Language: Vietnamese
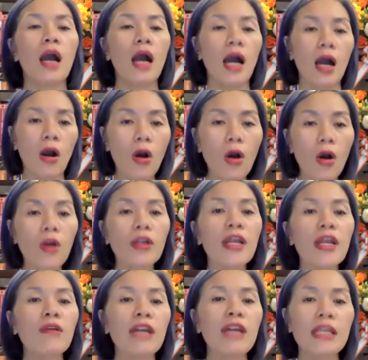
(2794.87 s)
À, họ
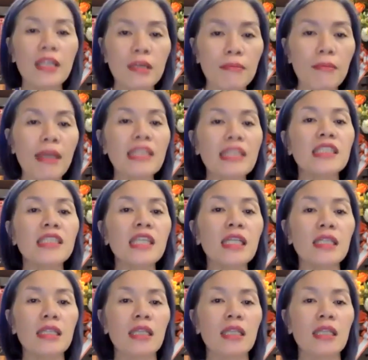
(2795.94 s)
đều là những mắt xích,